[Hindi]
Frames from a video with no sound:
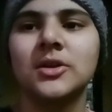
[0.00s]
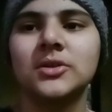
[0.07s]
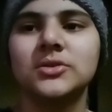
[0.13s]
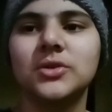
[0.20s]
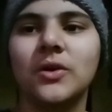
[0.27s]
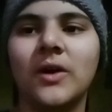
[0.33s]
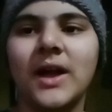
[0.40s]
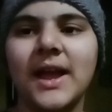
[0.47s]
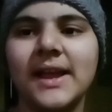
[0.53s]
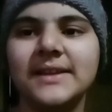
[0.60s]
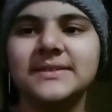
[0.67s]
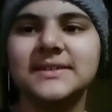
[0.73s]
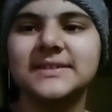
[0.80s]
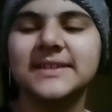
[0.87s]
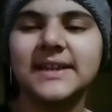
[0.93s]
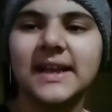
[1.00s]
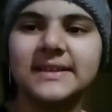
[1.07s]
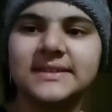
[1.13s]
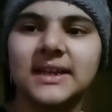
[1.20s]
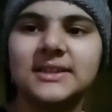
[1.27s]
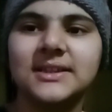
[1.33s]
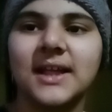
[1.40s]
और तो गाइज इसी
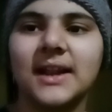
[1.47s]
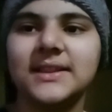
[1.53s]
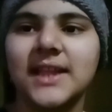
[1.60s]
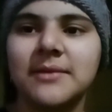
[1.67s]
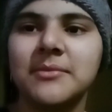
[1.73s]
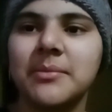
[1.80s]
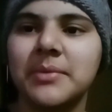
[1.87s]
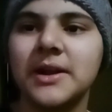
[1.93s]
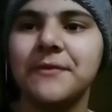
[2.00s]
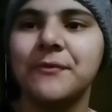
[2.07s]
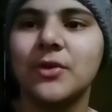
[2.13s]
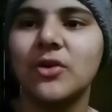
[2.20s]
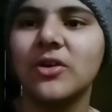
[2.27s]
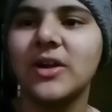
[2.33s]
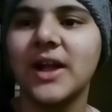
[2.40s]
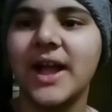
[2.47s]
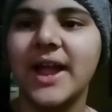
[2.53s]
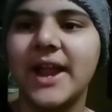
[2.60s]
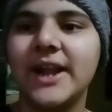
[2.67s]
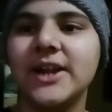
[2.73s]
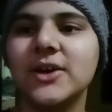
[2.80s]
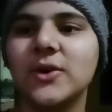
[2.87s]
के साथ करते हैं हम अपने ब्लॉग का
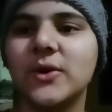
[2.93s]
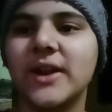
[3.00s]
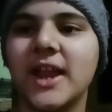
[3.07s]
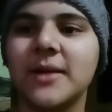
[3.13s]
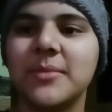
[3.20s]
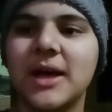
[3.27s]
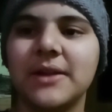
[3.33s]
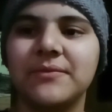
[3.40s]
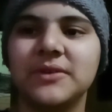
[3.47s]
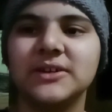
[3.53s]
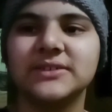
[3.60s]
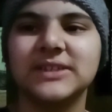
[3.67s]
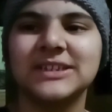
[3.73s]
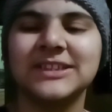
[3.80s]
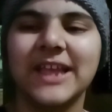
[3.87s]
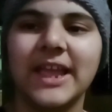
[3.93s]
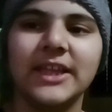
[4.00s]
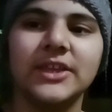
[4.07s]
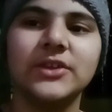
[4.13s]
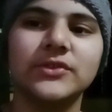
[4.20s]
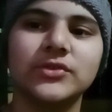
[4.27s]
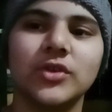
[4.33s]
एंड और एक बार फिर से
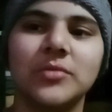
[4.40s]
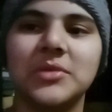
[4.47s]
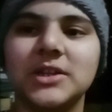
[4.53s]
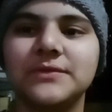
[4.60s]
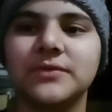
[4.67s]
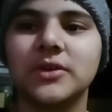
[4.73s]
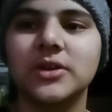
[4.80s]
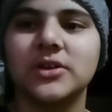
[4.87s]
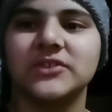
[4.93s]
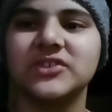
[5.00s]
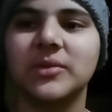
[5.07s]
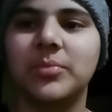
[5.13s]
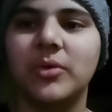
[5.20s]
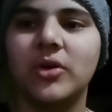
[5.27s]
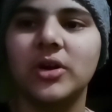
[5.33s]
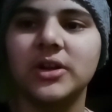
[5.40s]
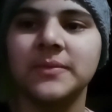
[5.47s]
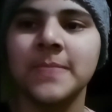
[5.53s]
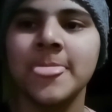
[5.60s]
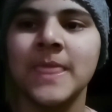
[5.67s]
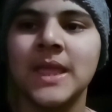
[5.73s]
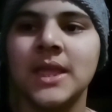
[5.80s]
थैंक यू सो मच फॉर योर
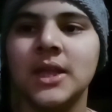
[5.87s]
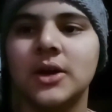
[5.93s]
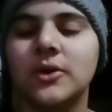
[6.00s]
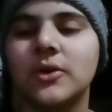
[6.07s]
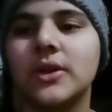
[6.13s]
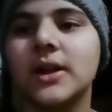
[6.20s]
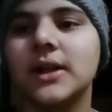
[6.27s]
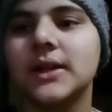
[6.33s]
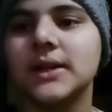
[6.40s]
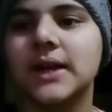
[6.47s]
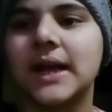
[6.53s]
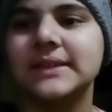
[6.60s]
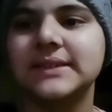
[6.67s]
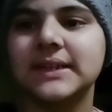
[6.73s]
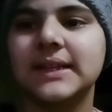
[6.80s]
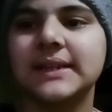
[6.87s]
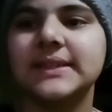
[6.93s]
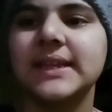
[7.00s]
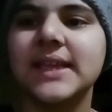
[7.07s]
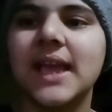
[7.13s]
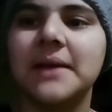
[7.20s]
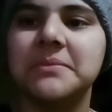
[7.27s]
सपोर्ट और आशा
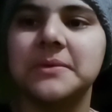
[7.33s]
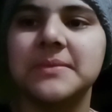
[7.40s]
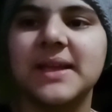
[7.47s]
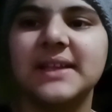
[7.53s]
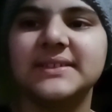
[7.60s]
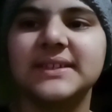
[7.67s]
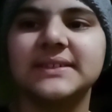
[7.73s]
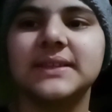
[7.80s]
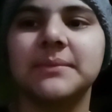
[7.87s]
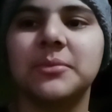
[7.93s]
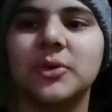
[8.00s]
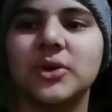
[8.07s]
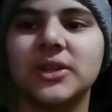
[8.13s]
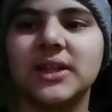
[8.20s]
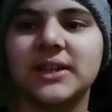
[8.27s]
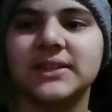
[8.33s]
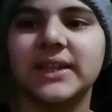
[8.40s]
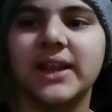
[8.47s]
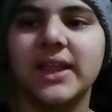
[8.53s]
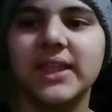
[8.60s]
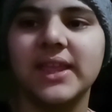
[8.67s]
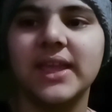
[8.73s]
करते हैं कि आप हमें ऐसे ही सपोर्ट
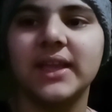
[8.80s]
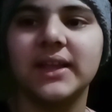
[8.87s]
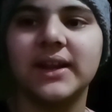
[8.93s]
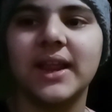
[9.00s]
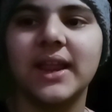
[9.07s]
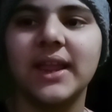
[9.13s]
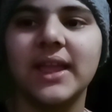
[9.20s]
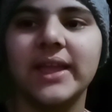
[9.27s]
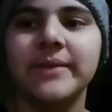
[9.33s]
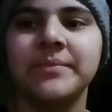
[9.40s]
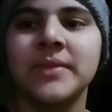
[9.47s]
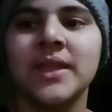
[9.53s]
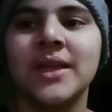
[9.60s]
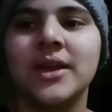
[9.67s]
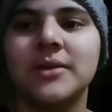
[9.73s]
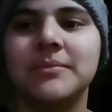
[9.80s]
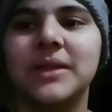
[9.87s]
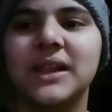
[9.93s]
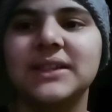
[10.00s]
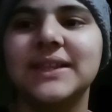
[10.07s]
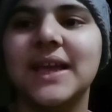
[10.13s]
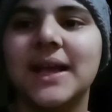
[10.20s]
करते रहिए रहेंगे
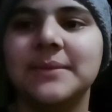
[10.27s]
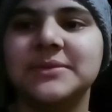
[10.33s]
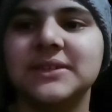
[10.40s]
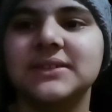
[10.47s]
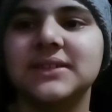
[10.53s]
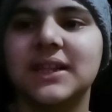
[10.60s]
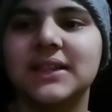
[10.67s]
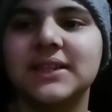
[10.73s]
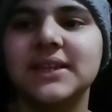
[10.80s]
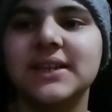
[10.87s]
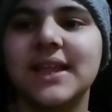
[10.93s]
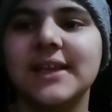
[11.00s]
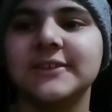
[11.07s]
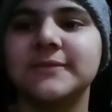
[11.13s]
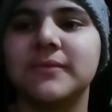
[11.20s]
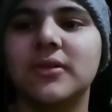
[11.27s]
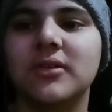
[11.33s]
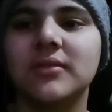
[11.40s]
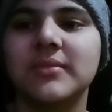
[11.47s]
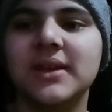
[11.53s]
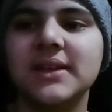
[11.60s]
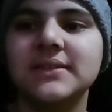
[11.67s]
मिलते हैं आपसे जल्दी नेक्स्ट
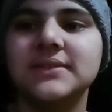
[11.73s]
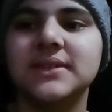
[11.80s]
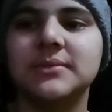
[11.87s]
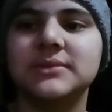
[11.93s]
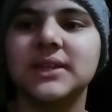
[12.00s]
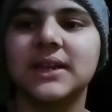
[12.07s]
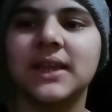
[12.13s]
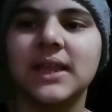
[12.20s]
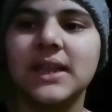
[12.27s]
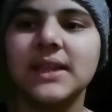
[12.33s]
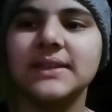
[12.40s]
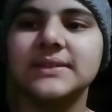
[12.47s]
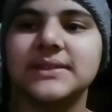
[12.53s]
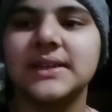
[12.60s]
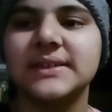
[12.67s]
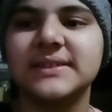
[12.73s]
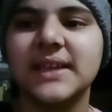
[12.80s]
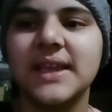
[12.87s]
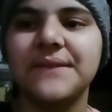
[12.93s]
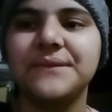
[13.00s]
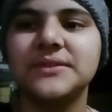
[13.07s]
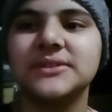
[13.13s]
ब्लॉग में जब तक के लिए स्टे
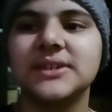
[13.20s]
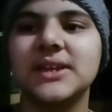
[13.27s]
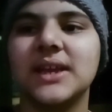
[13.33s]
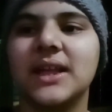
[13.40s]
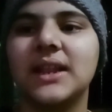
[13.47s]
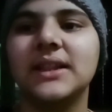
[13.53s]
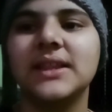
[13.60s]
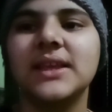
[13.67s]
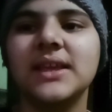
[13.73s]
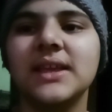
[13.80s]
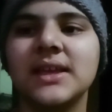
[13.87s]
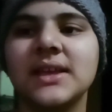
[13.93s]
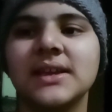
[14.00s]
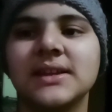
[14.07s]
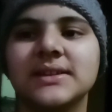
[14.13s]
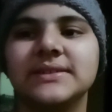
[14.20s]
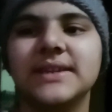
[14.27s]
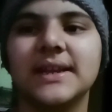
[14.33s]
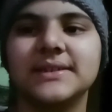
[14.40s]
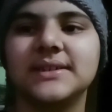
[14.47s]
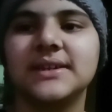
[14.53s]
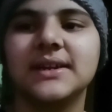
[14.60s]
सेफ स्टे हेल्दी
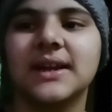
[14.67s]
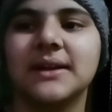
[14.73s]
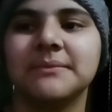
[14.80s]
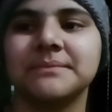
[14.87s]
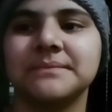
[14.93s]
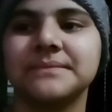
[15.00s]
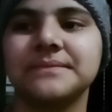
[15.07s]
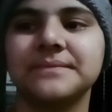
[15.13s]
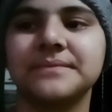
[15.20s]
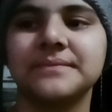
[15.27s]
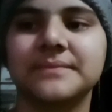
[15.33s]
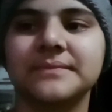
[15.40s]
जय श्री राम